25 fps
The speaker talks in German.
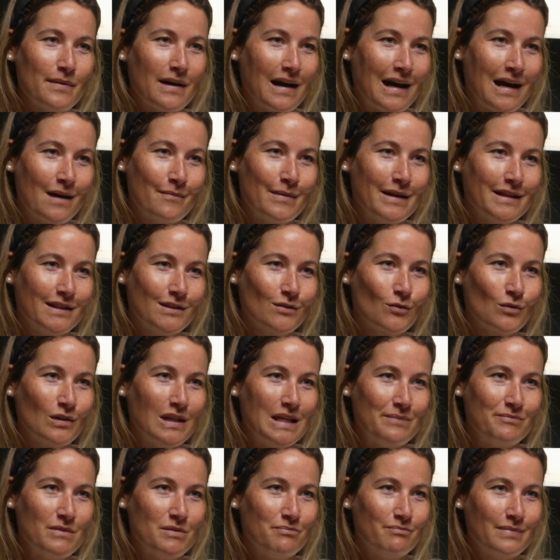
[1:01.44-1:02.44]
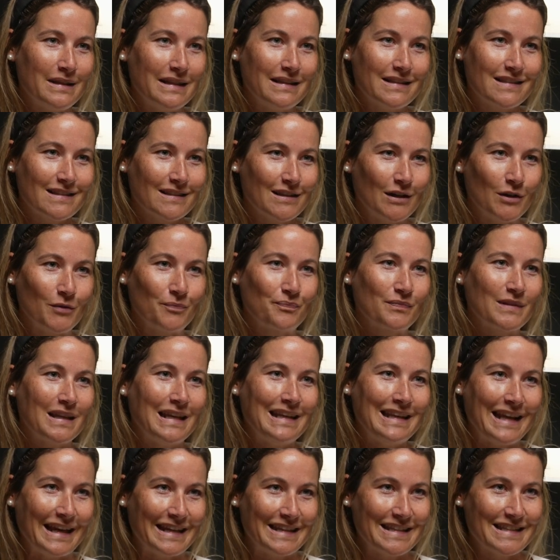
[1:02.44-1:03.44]
Arbeiten und Leben im Pinzgau
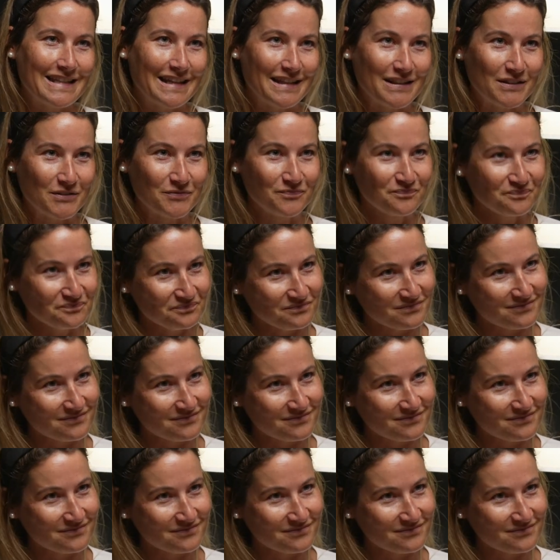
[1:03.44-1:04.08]
leiten.